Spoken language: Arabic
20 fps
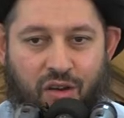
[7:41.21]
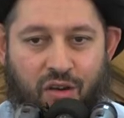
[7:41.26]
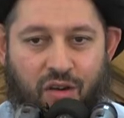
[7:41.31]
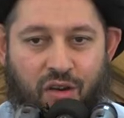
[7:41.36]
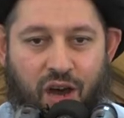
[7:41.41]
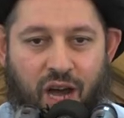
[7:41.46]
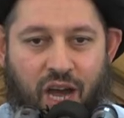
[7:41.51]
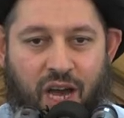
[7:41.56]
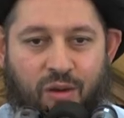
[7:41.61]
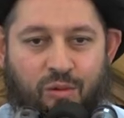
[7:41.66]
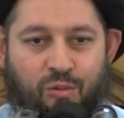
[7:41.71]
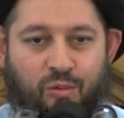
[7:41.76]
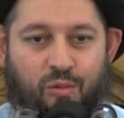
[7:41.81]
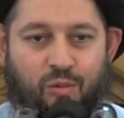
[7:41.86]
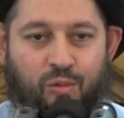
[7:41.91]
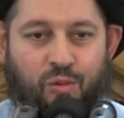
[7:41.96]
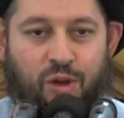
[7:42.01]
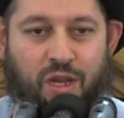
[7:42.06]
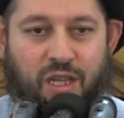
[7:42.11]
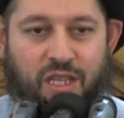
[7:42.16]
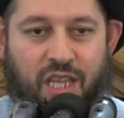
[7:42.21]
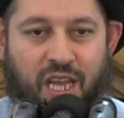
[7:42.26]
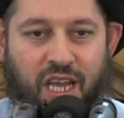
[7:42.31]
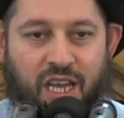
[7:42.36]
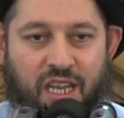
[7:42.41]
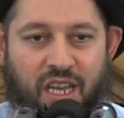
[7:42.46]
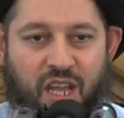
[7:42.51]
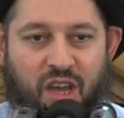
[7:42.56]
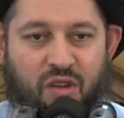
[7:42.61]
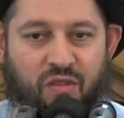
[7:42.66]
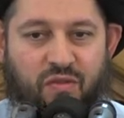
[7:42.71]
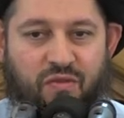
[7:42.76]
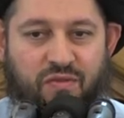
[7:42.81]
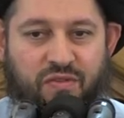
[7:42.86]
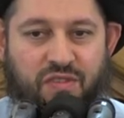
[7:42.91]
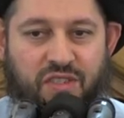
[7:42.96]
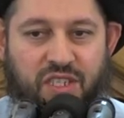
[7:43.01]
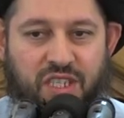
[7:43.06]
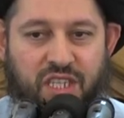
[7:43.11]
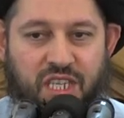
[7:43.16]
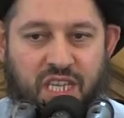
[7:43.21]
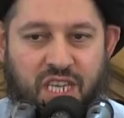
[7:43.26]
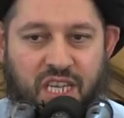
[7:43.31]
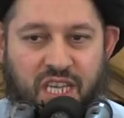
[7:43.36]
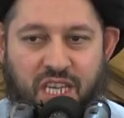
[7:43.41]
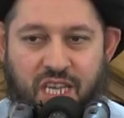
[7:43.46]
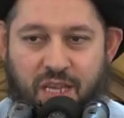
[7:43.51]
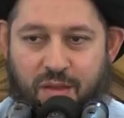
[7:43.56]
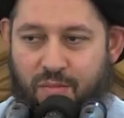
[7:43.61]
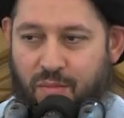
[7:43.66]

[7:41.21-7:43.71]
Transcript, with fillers: اعود نفسي